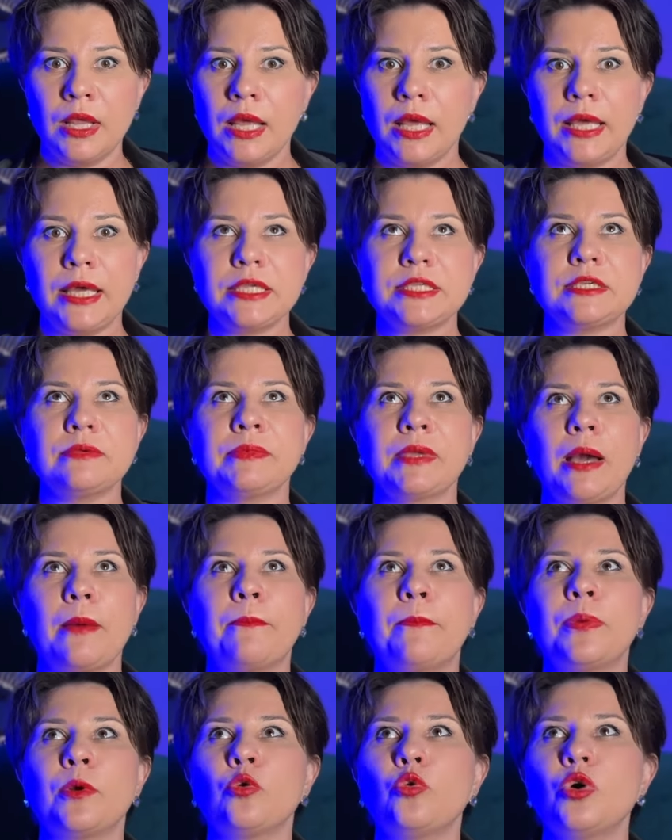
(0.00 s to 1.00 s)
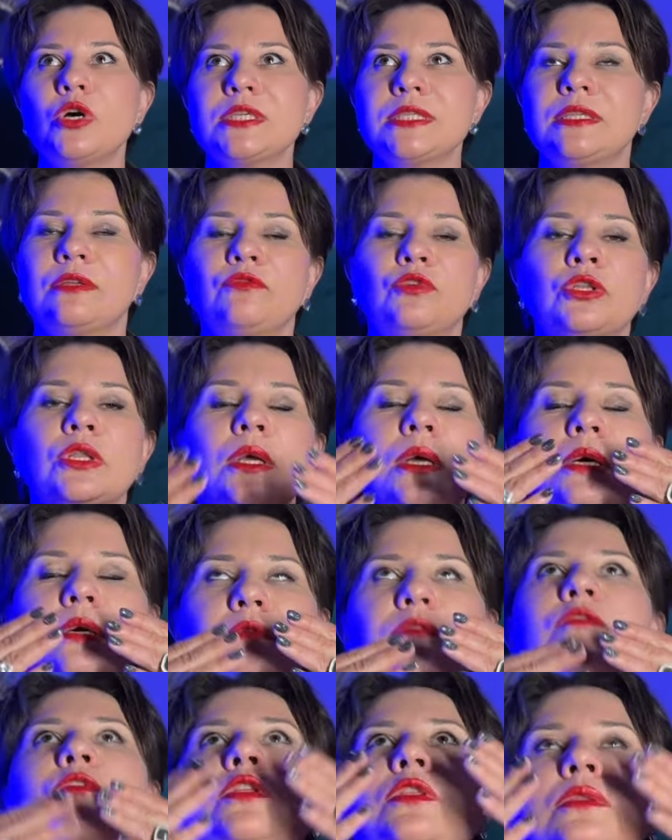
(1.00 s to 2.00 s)
Этим я просто вот,
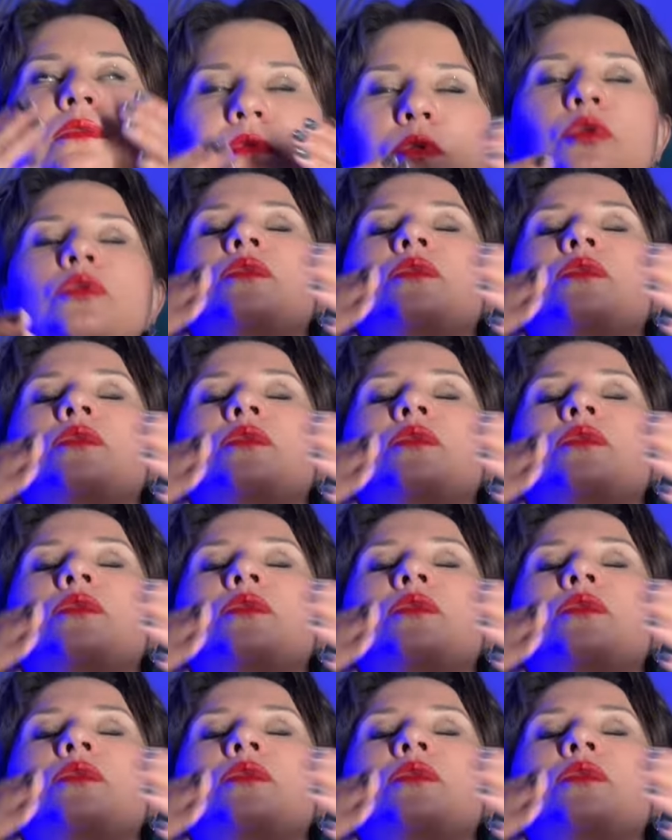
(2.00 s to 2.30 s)
вот